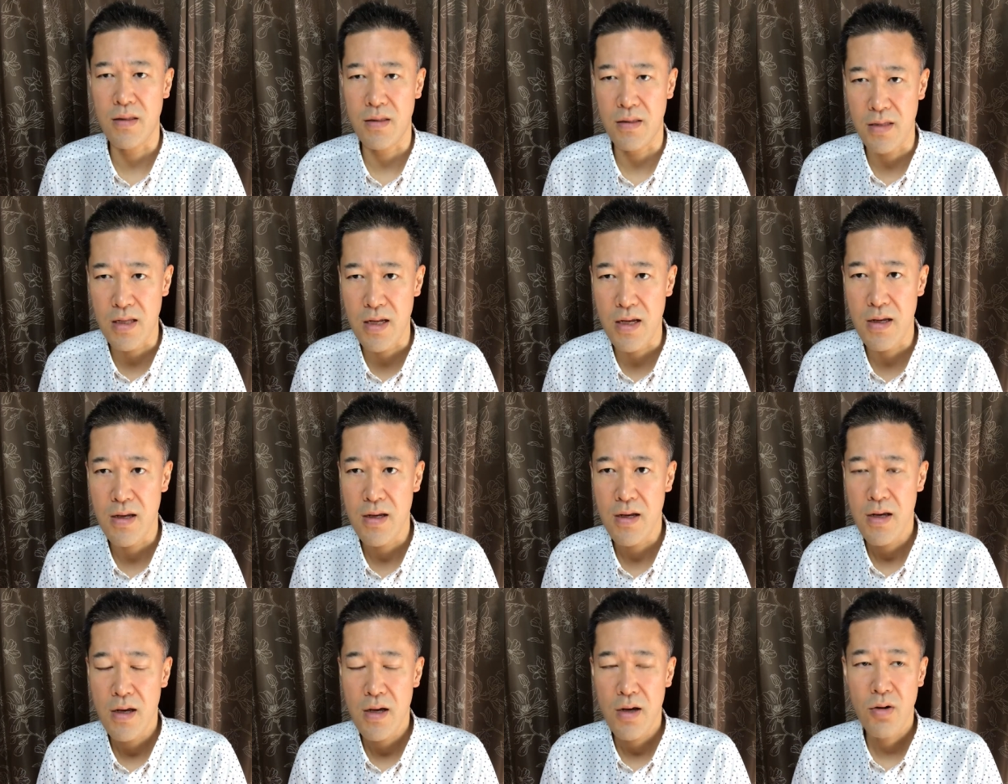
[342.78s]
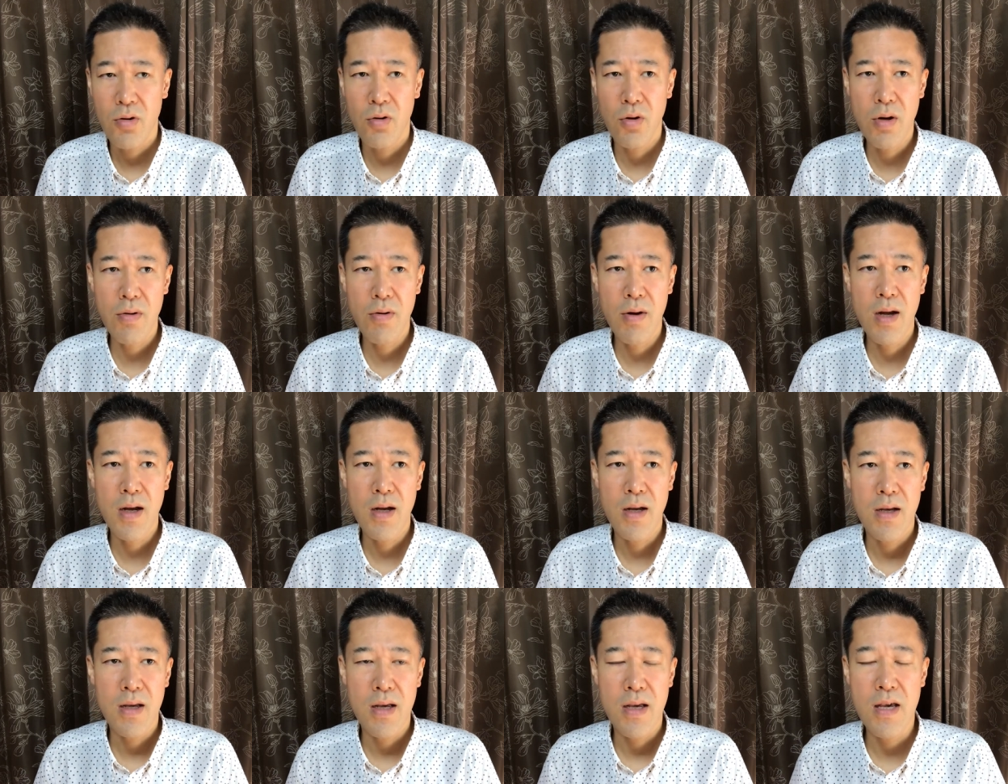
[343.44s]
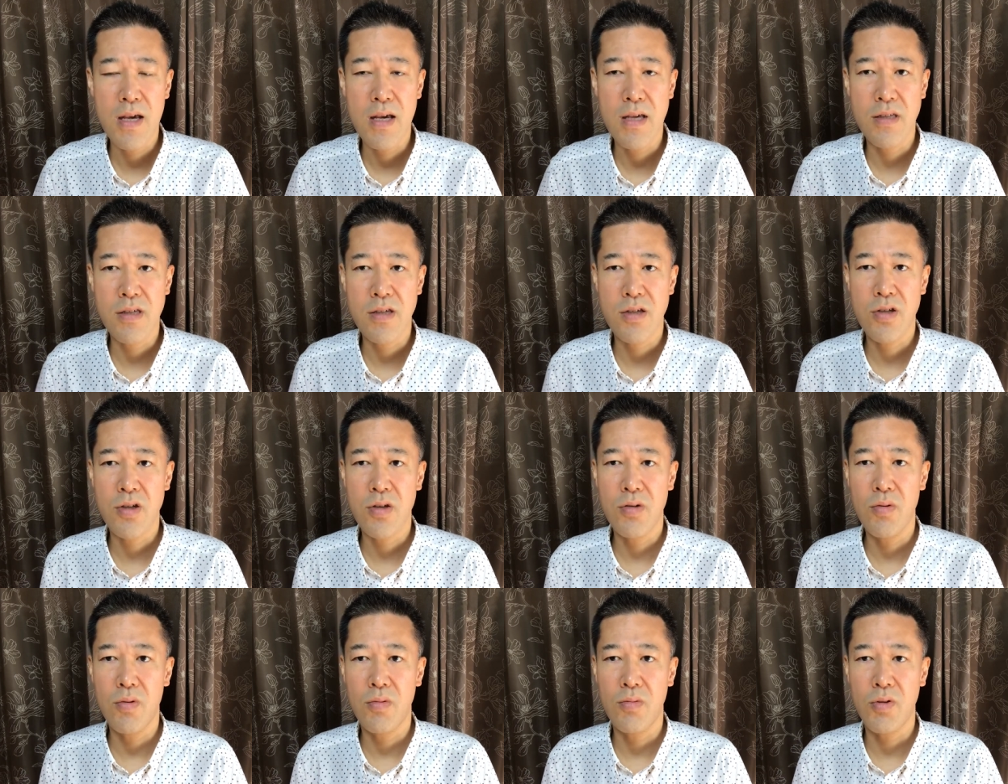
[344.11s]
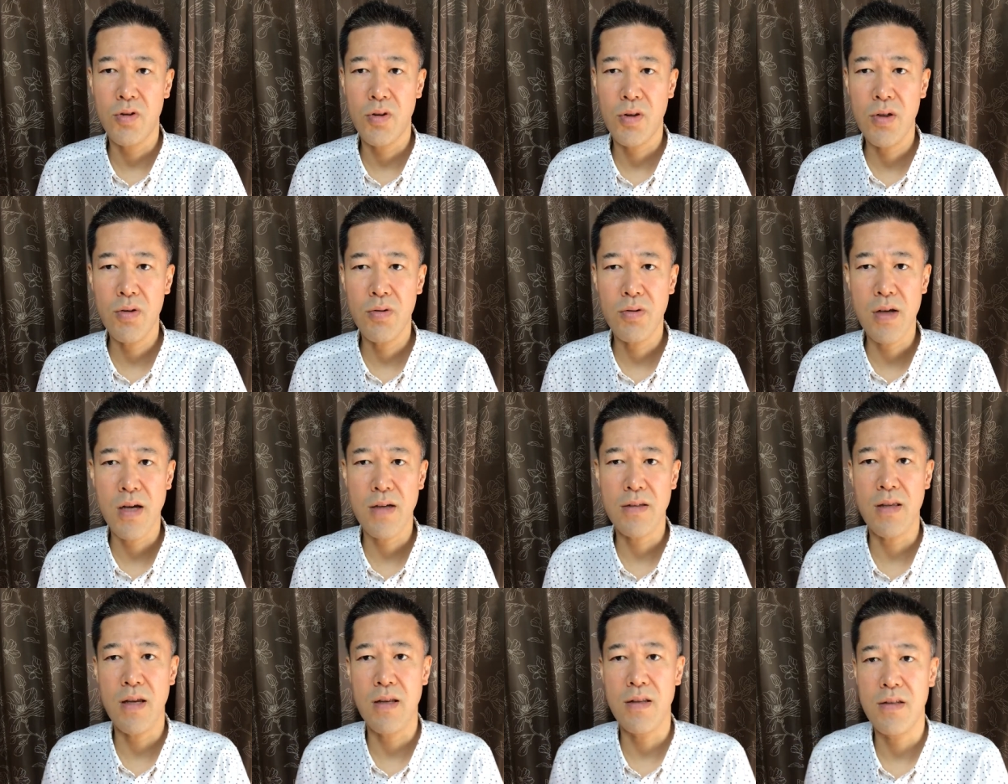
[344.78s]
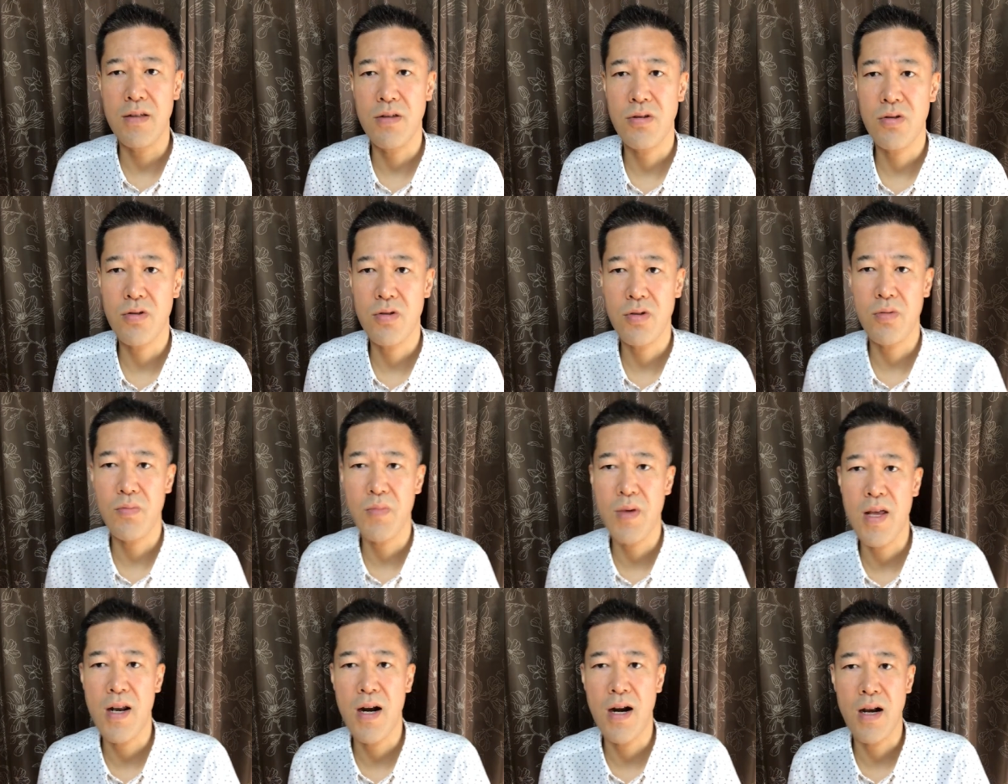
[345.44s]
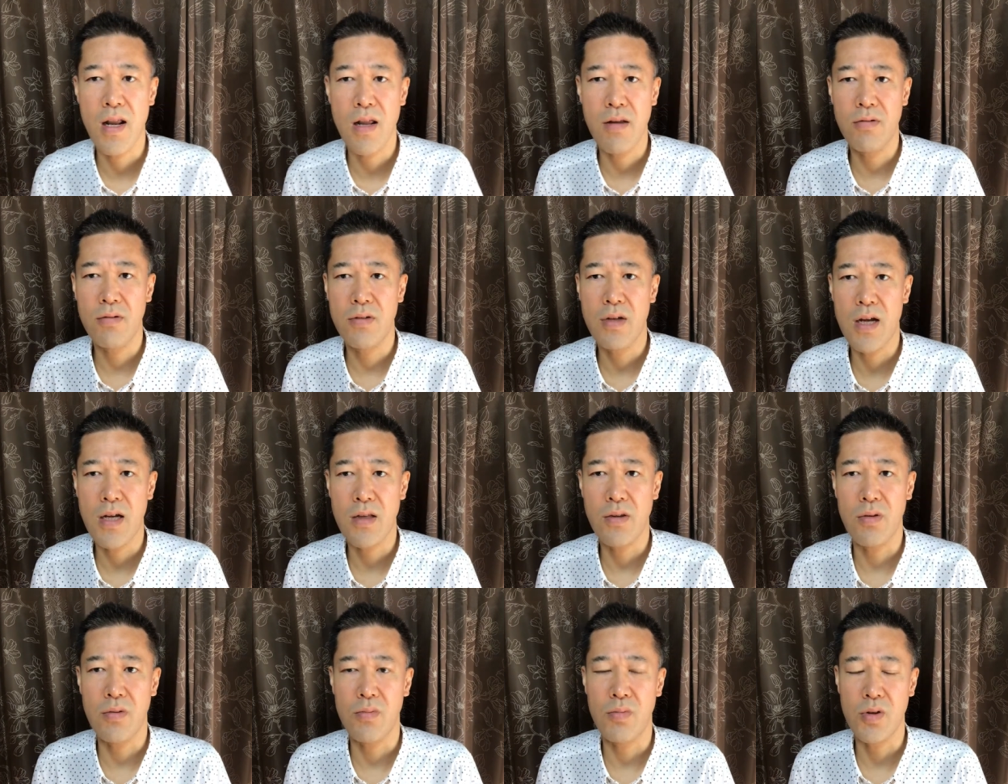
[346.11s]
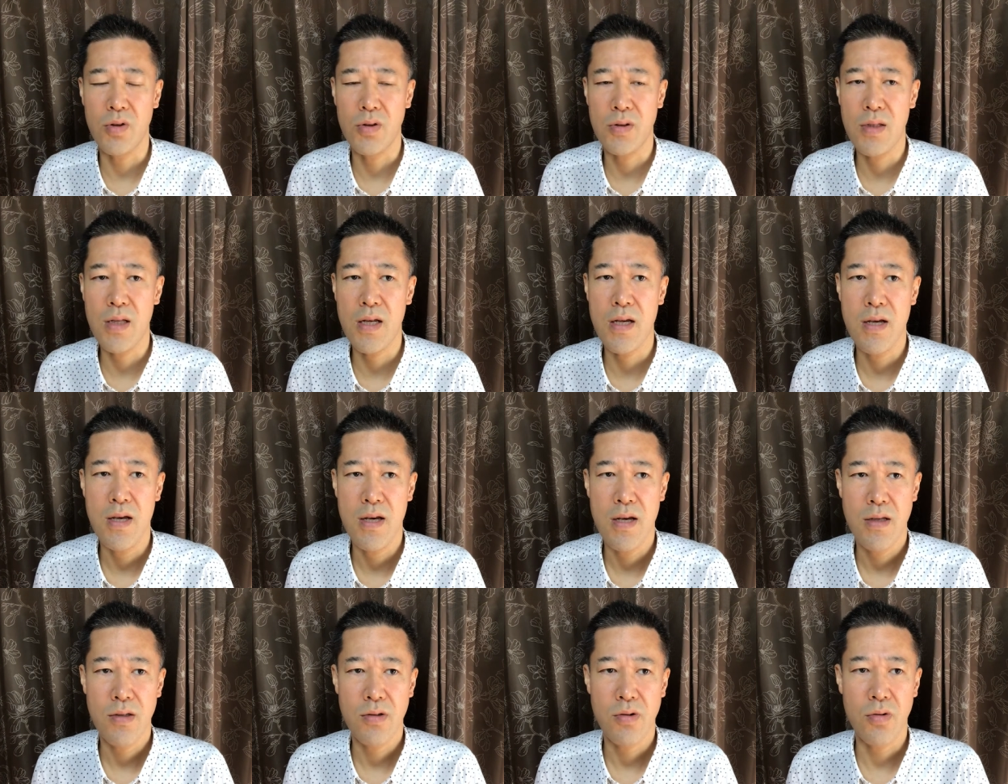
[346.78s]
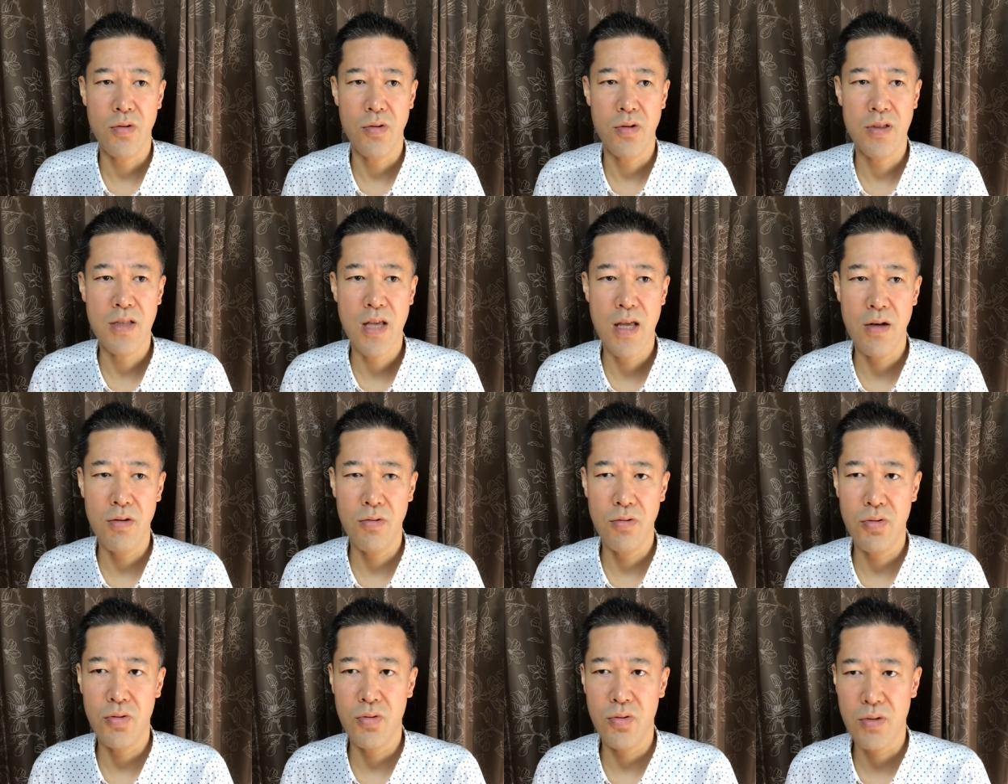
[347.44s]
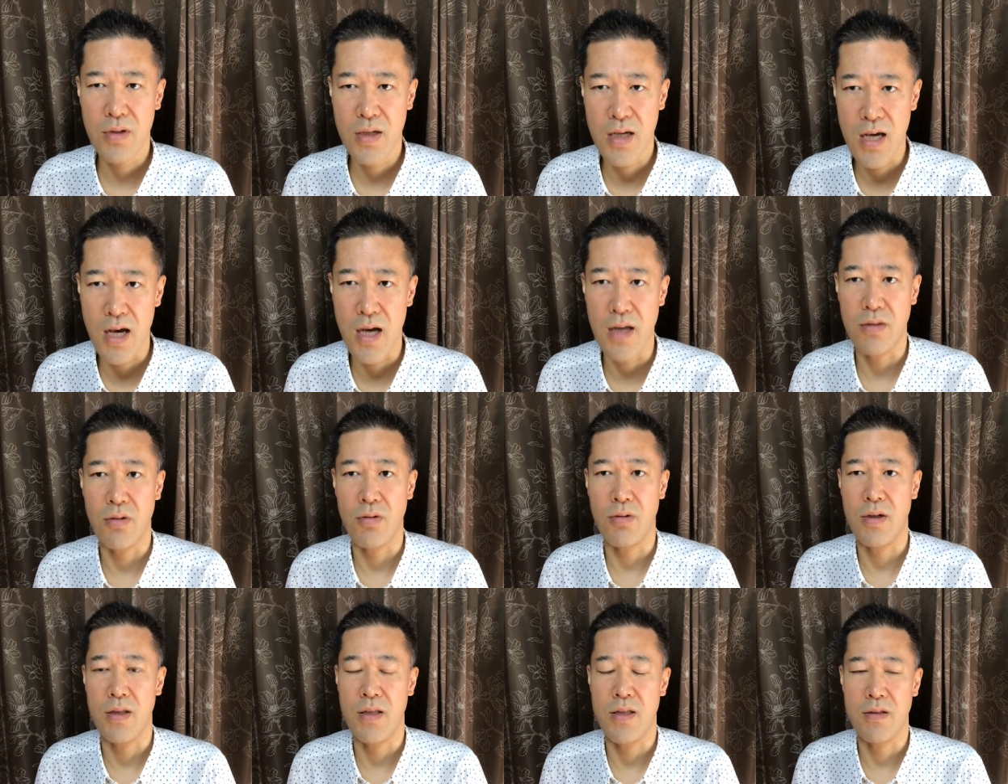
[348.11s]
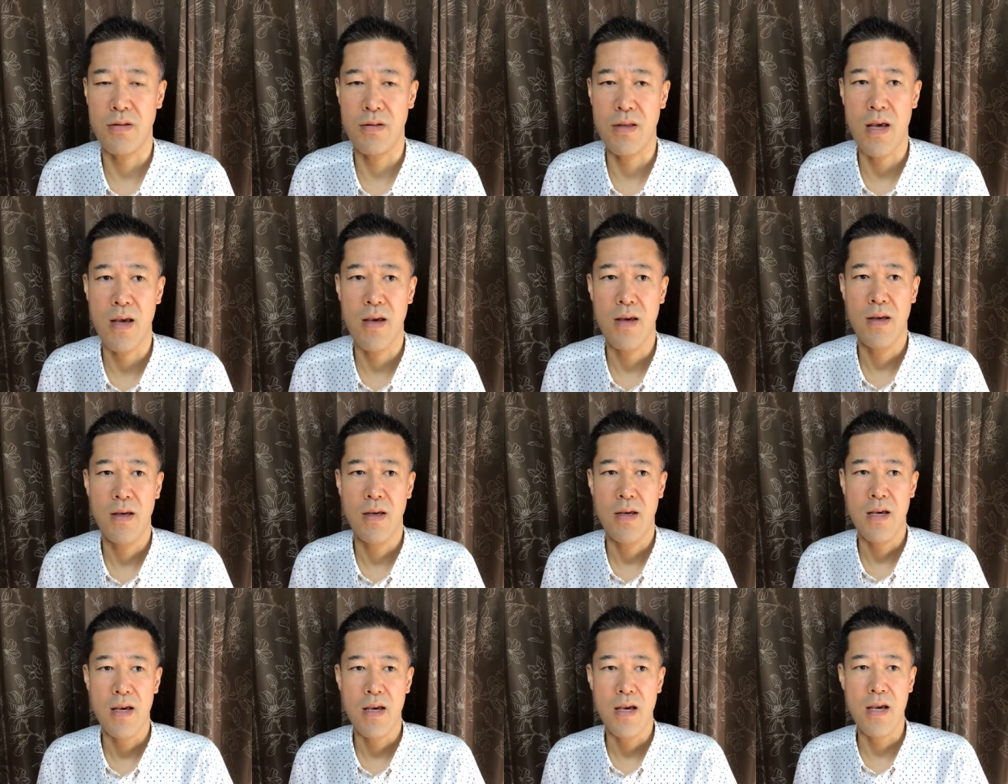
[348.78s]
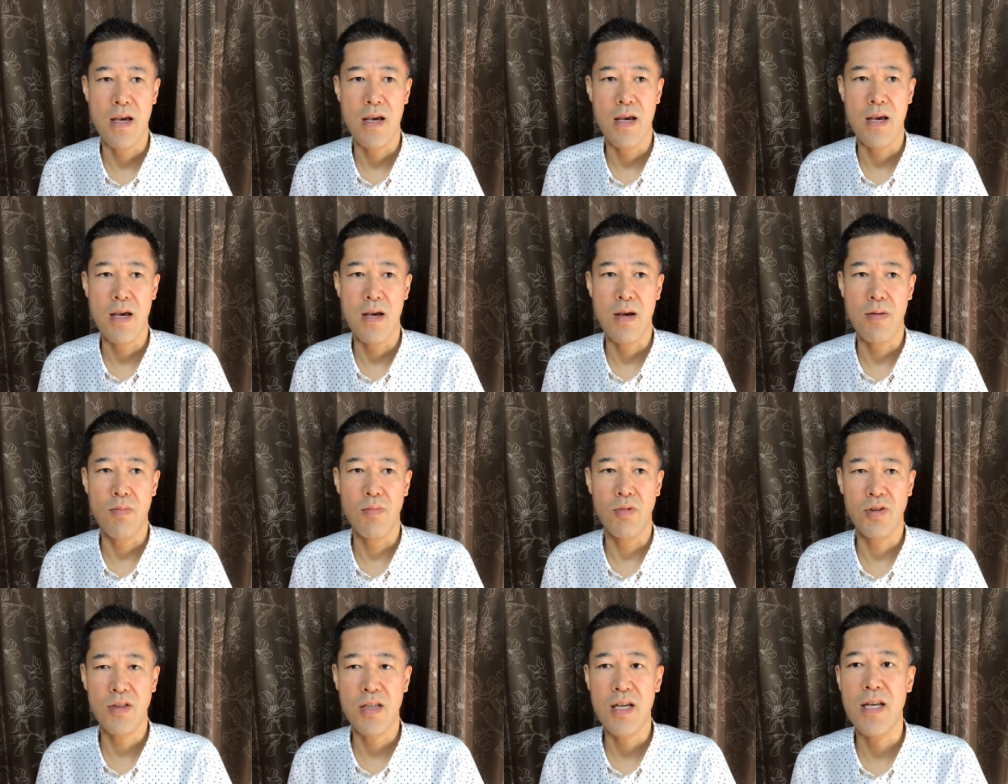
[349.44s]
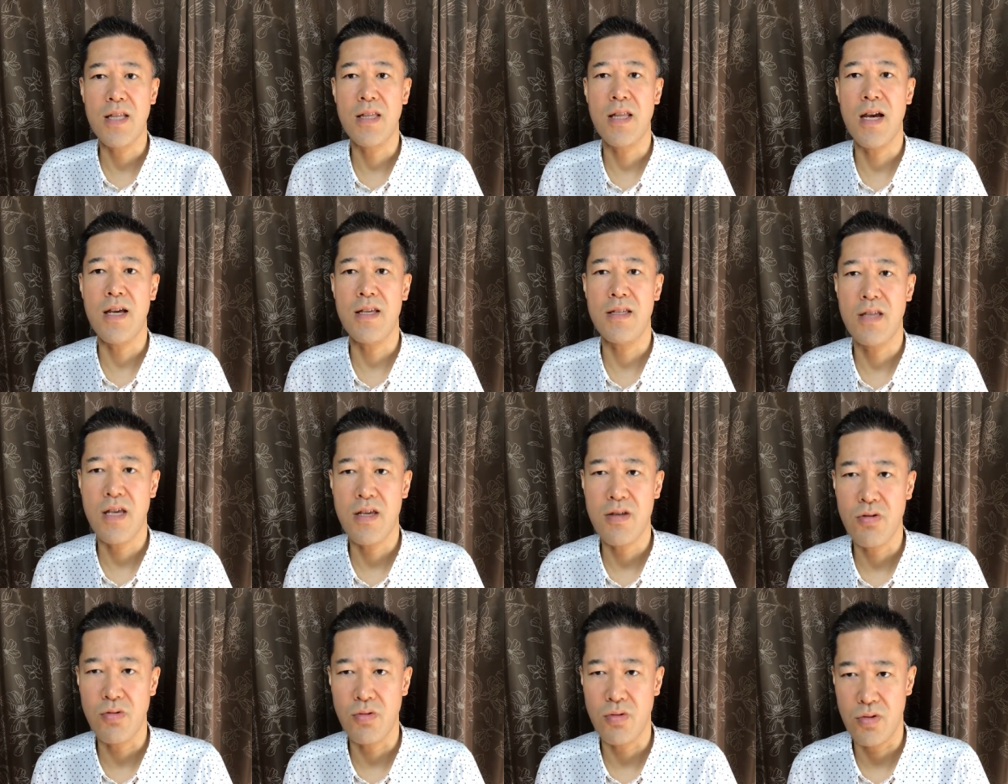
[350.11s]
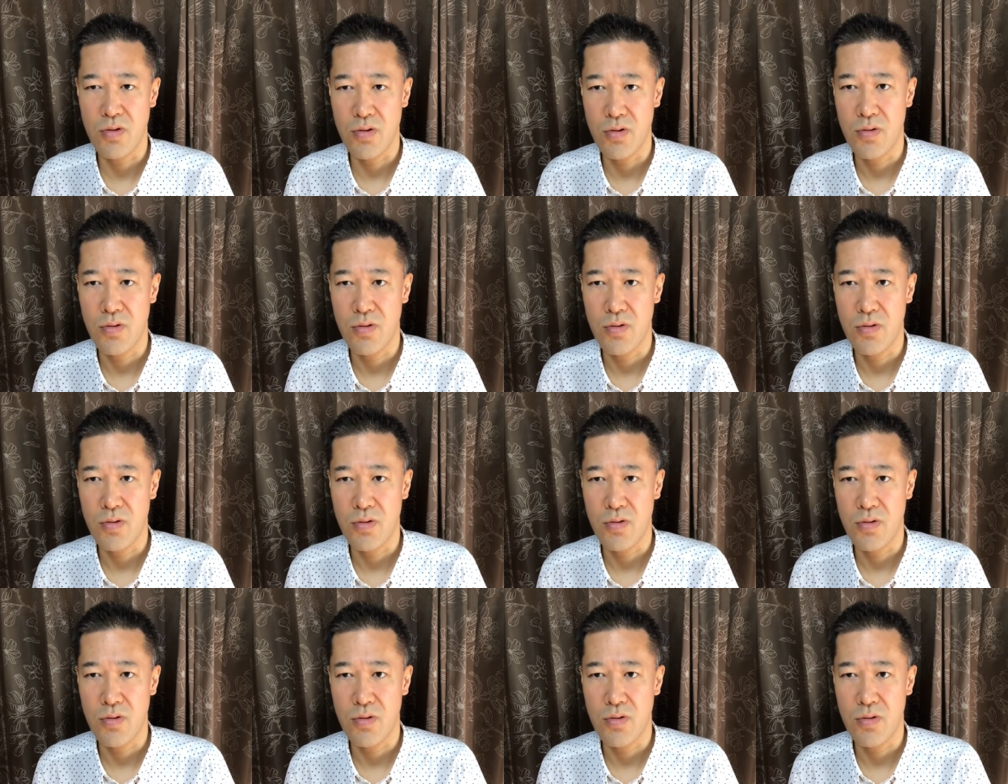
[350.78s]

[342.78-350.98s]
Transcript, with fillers: で、これは自信を持ってお客さんに勧められるなと思って、そのセルフケアとかですね、もう整体施術